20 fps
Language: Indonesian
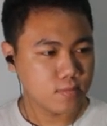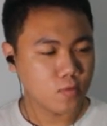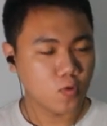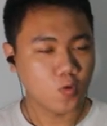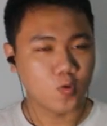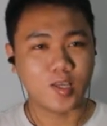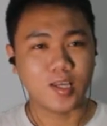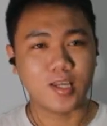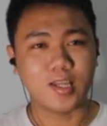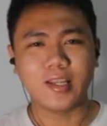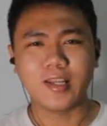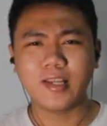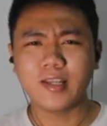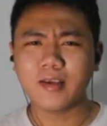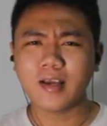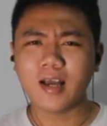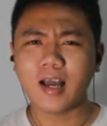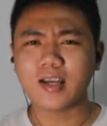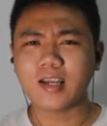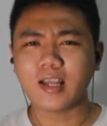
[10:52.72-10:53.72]
oh iya ini
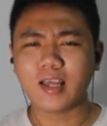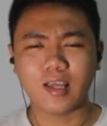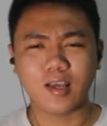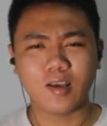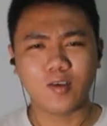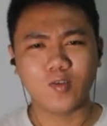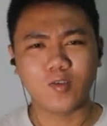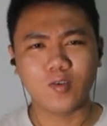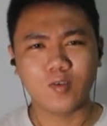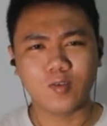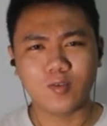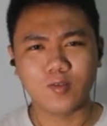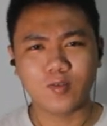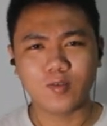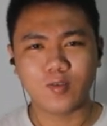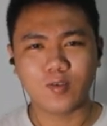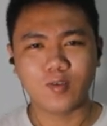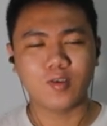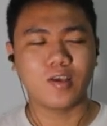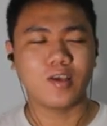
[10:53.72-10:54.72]
Ana ya oke
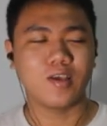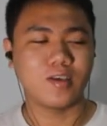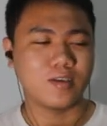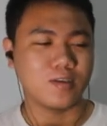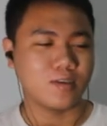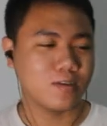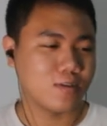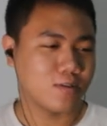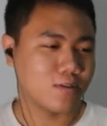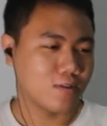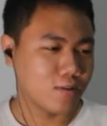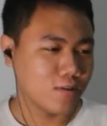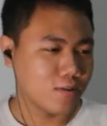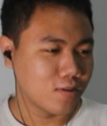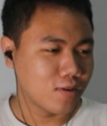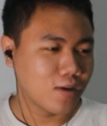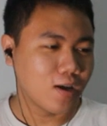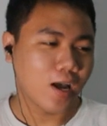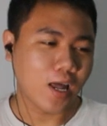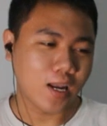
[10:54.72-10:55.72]
okay.
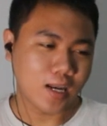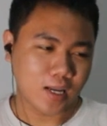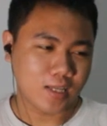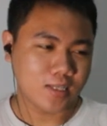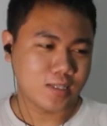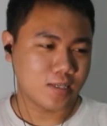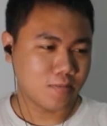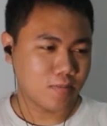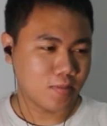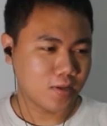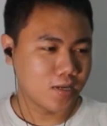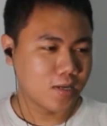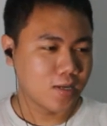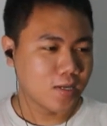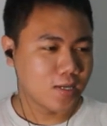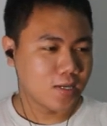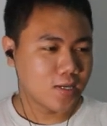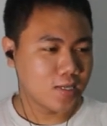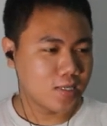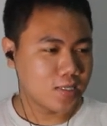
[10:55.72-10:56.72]
Ana sih mah.
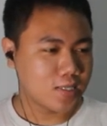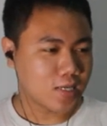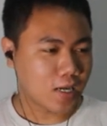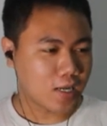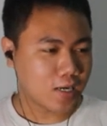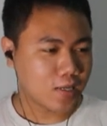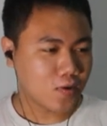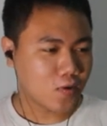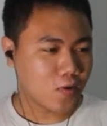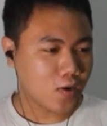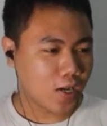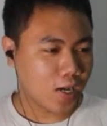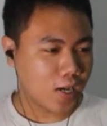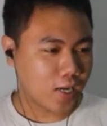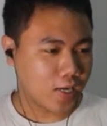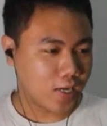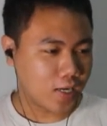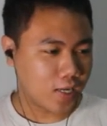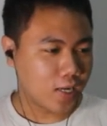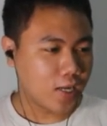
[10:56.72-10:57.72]
dicari kok nggak
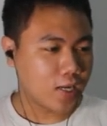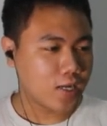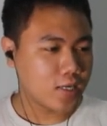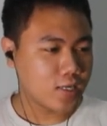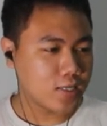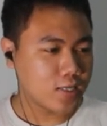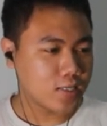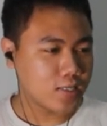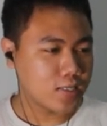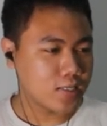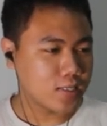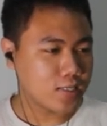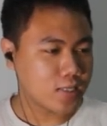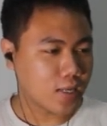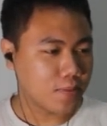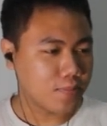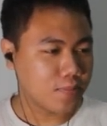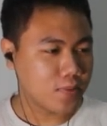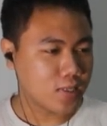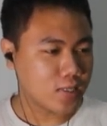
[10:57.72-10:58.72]
ada
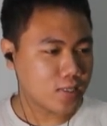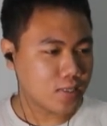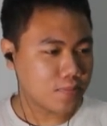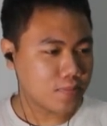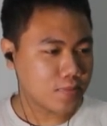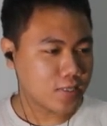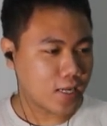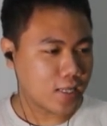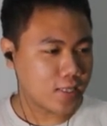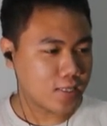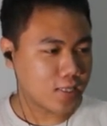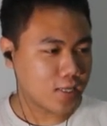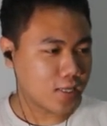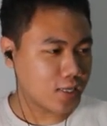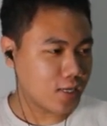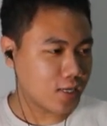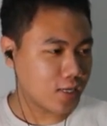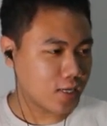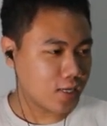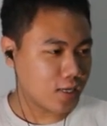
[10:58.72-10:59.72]
tapi tetap cantik
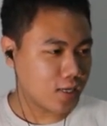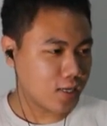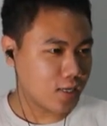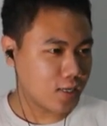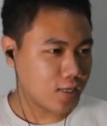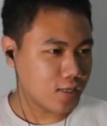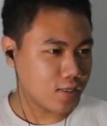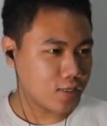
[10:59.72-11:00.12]
ya kak